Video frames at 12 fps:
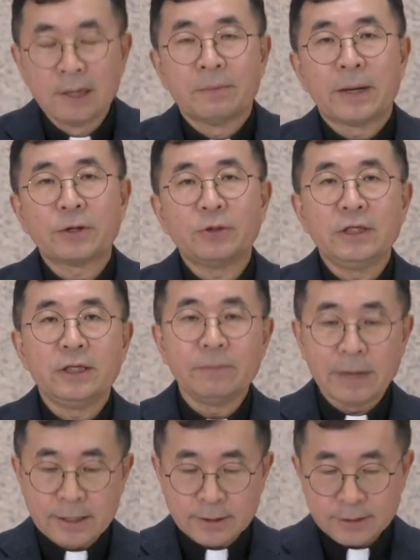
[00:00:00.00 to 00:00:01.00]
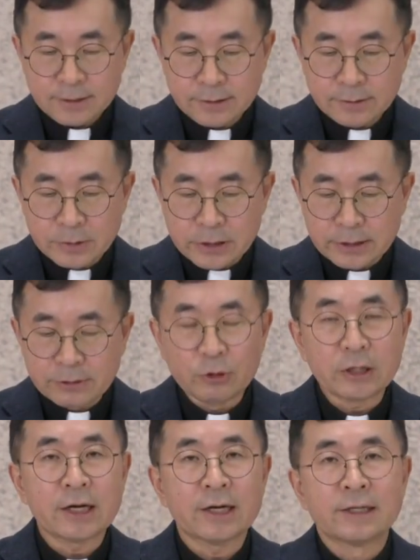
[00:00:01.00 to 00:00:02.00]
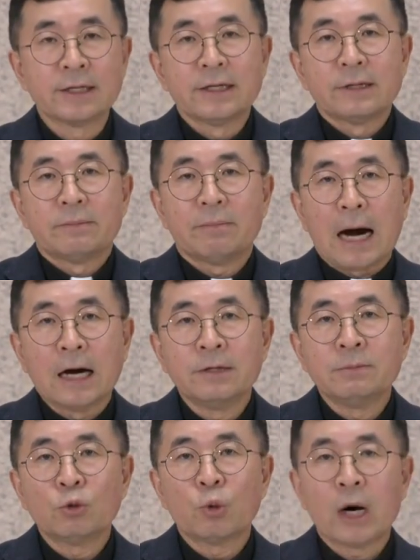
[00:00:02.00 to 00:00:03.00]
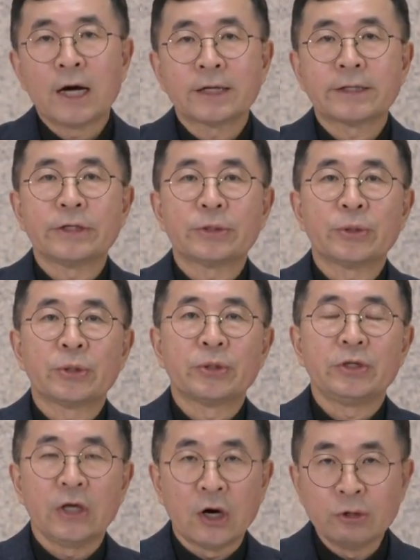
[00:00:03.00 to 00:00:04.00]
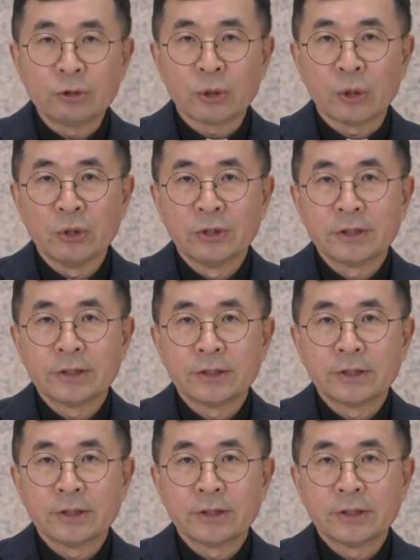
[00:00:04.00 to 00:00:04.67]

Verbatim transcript: 바로 이 말씀을 우리가 마음과 그리고 영으로,